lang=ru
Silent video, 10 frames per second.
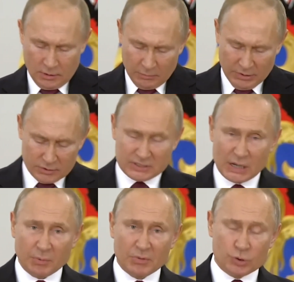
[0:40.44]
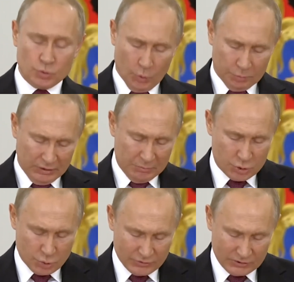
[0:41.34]
Мы самыми теплыми
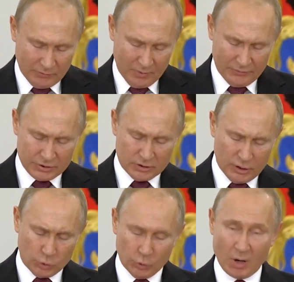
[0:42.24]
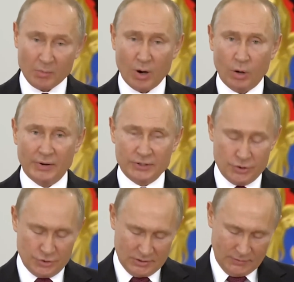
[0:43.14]
чувствами всегда думаем об
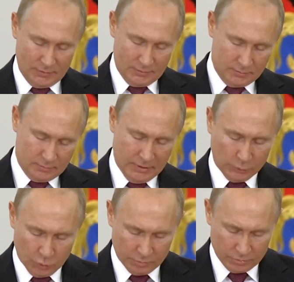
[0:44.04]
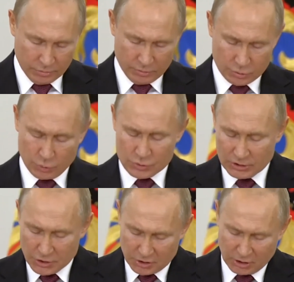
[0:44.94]
Отечестве, о том, что
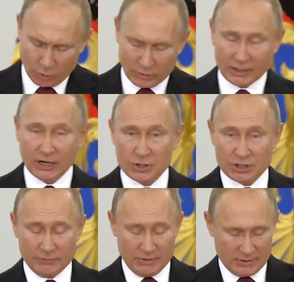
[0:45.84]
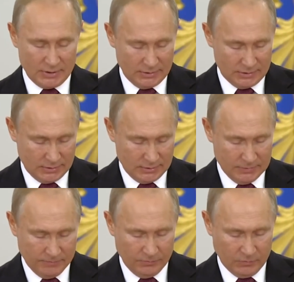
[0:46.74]
значит оно для каждого из нас,
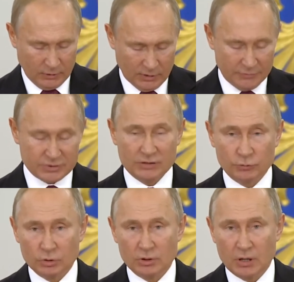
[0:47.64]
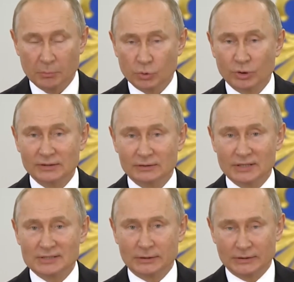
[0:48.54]
для всего
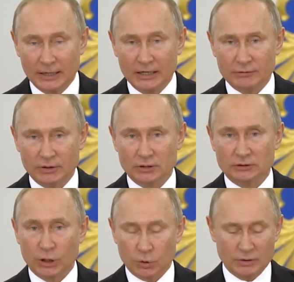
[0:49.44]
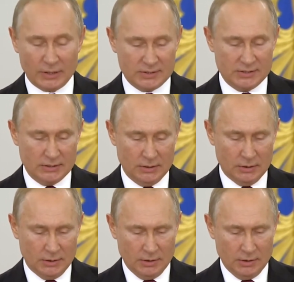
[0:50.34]
многонационального народа России.